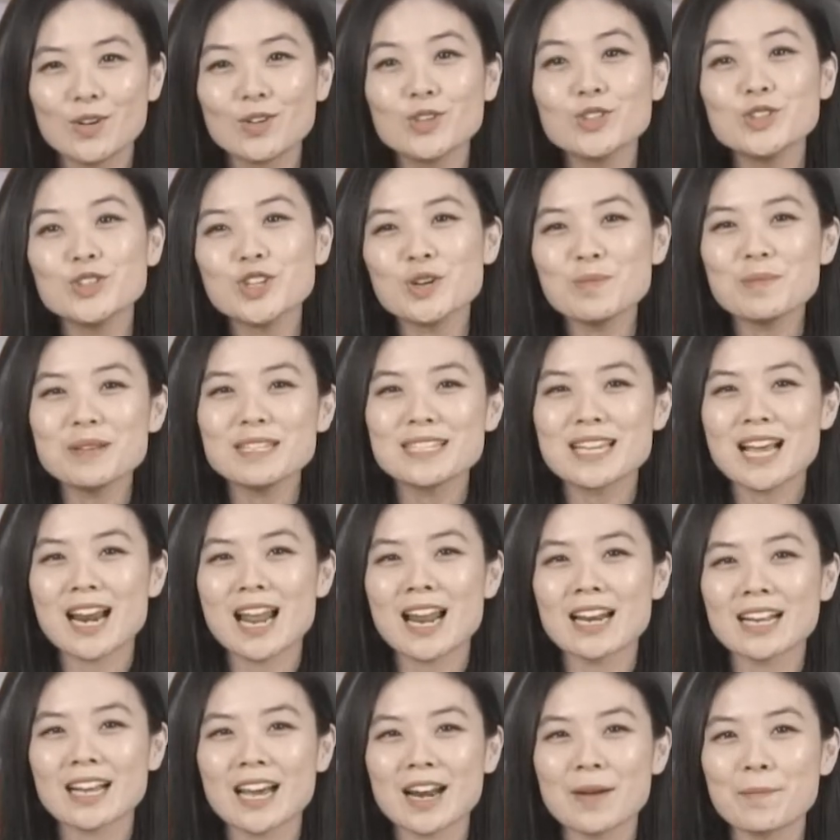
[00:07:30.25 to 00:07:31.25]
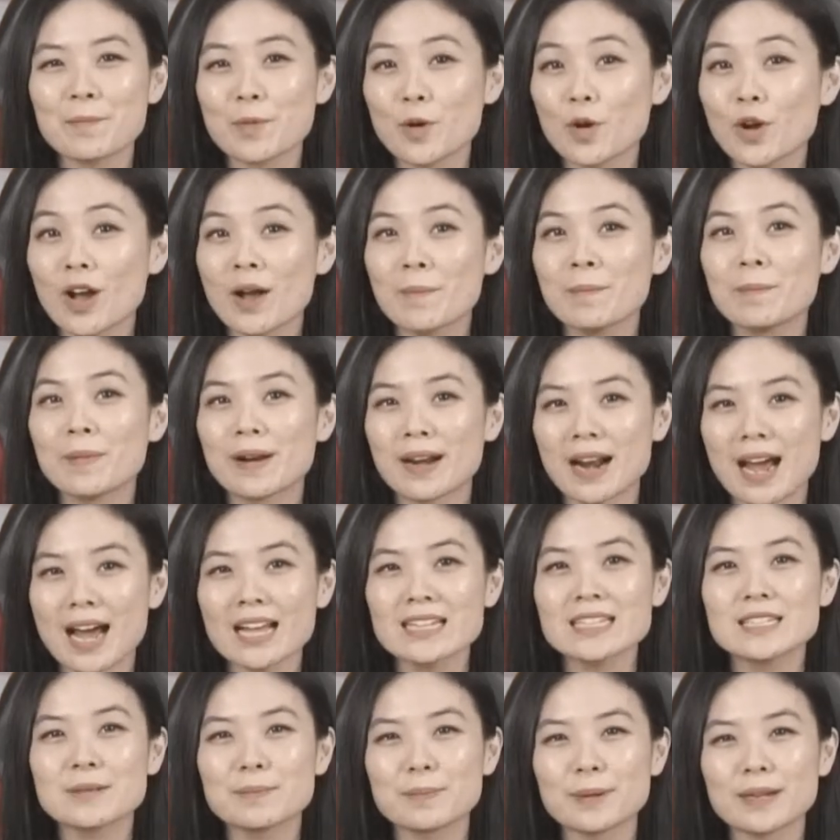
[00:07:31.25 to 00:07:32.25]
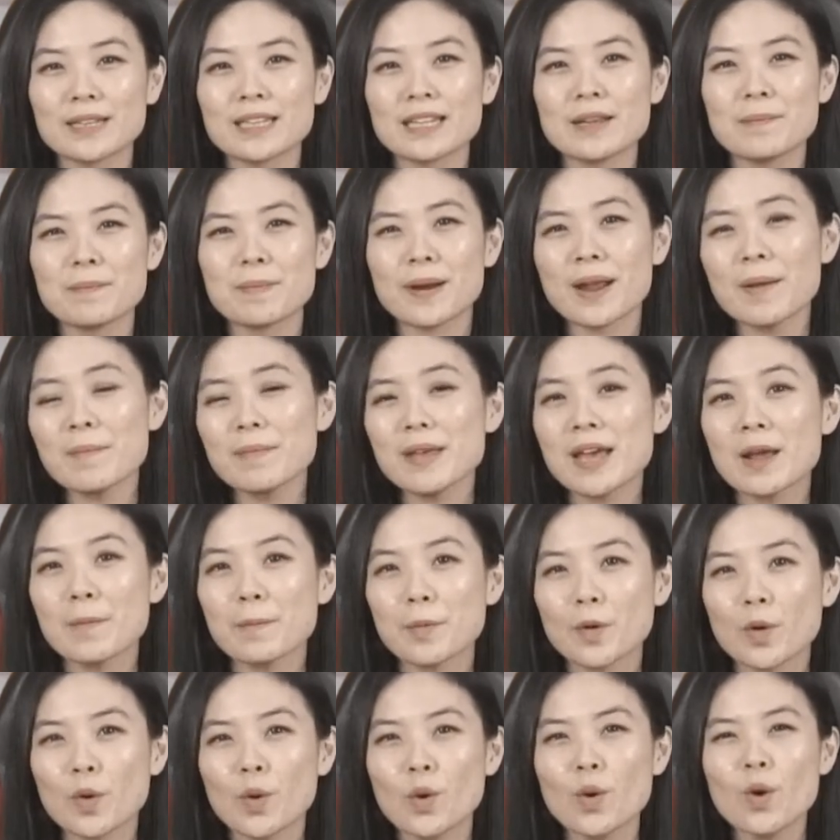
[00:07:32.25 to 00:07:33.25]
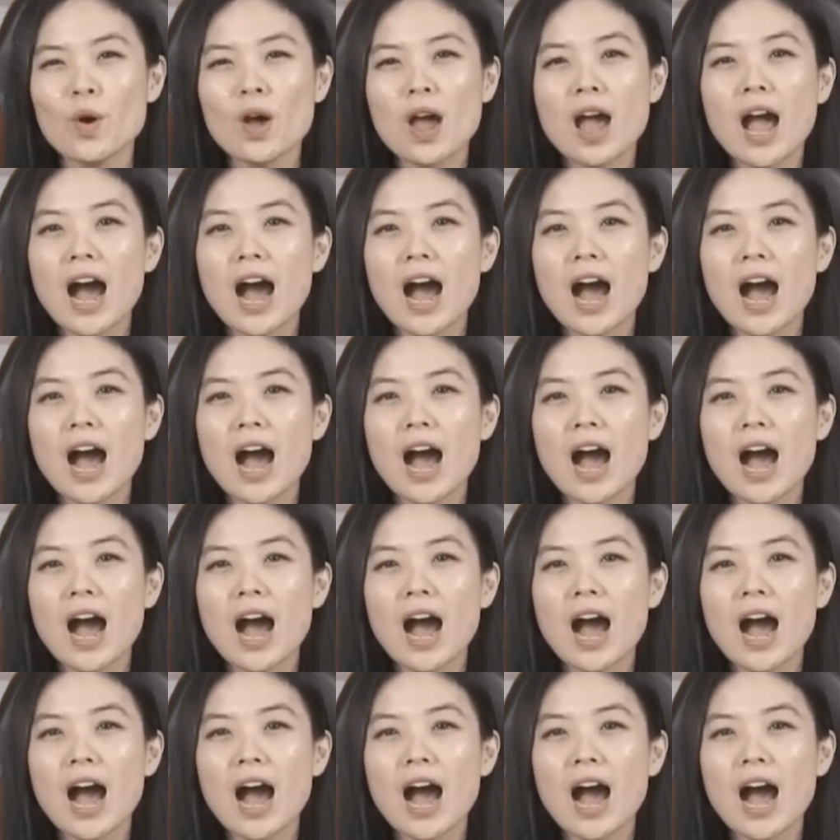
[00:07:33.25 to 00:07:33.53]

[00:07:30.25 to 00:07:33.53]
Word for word: Untuk menjalankan program berat seperti Premiere Pro,